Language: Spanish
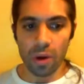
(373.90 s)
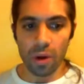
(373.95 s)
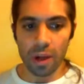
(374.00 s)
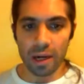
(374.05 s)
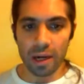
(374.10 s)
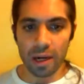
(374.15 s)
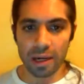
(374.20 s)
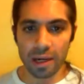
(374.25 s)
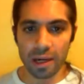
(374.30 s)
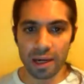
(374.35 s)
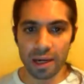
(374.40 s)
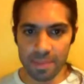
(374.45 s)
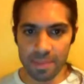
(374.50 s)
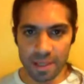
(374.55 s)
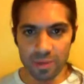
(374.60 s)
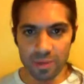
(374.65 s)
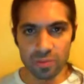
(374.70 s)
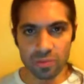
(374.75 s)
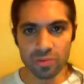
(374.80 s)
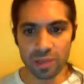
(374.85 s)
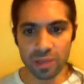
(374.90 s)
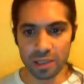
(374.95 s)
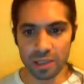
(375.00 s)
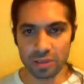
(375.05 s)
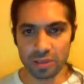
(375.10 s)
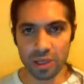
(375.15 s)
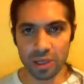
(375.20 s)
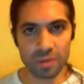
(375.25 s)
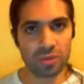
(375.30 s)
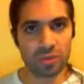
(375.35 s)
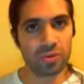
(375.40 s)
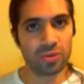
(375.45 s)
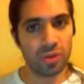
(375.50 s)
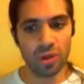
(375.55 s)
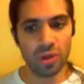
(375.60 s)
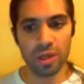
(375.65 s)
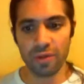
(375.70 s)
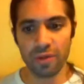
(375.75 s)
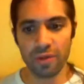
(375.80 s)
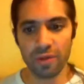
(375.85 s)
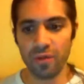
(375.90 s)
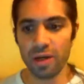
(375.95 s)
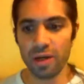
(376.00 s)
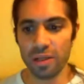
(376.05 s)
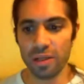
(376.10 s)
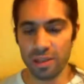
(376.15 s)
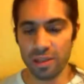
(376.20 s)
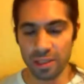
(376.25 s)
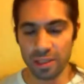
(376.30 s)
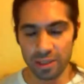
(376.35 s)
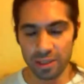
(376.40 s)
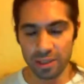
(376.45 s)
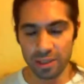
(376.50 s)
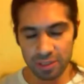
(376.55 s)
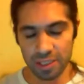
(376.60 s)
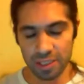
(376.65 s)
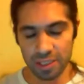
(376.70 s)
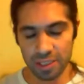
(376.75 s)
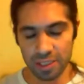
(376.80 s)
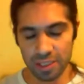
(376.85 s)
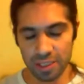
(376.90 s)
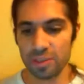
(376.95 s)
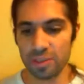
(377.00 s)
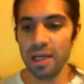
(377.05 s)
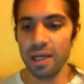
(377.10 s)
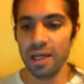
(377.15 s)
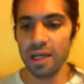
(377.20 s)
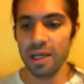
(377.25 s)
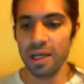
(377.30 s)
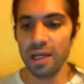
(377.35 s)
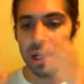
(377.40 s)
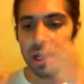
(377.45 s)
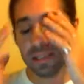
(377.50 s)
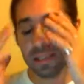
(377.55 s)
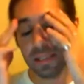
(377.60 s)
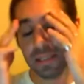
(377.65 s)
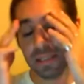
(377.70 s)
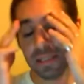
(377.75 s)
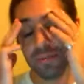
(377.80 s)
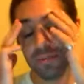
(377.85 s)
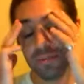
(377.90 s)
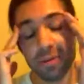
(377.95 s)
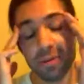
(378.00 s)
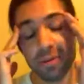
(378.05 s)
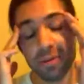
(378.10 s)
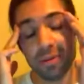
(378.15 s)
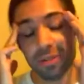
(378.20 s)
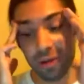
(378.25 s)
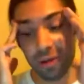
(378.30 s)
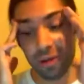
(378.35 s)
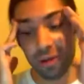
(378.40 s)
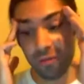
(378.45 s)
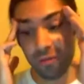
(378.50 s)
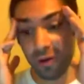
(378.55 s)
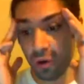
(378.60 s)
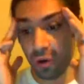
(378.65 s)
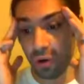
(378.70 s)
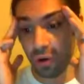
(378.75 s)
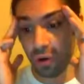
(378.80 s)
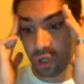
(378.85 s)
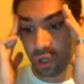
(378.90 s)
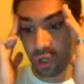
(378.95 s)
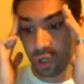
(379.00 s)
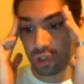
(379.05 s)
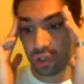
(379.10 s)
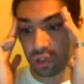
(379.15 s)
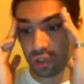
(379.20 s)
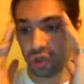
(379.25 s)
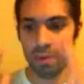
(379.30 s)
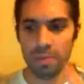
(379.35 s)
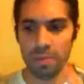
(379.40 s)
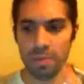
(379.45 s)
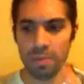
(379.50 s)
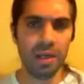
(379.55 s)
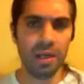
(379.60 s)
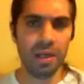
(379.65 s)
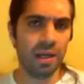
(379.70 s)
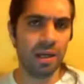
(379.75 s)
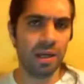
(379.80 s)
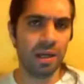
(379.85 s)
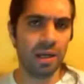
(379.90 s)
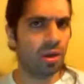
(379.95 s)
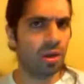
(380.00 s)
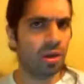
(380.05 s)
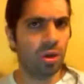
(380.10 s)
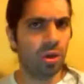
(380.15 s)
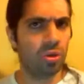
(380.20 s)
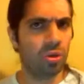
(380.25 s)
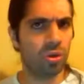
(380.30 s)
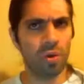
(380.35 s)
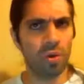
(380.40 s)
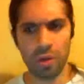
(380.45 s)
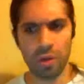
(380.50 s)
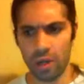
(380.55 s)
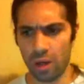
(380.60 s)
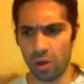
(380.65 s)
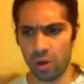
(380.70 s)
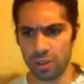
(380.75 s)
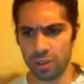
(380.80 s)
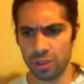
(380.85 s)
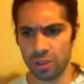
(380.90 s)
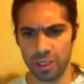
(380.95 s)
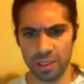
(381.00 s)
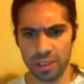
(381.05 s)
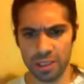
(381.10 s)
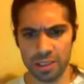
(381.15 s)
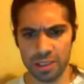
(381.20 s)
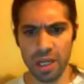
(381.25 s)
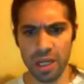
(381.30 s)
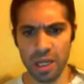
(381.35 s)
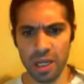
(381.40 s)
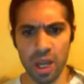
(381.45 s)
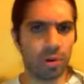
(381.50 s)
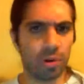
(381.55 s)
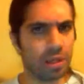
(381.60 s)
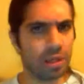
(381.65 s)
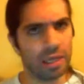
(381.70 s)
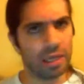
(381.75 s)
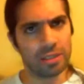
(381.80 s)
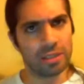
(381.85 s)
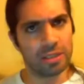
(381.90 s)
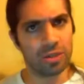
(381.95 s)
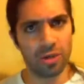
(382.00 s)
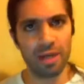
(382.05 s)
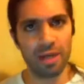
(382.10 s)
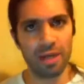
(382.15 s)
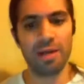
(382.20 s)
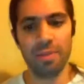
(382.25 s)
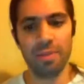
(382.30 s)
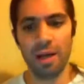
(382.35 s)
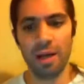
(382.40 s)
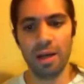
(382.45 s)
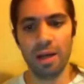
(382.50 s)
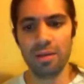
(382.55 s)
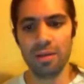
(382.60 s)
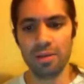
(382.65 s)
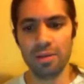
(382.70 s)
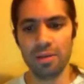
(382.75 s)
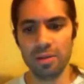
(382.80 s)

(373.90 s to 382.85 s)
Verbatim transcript: Realmente un, caso que me sucedió y este, fue, y este es cierto, ¿sí? Es una exclamación que fue, no, yo en mi máquina no guardo las cosas, ¿sí? porque esos hackers malignos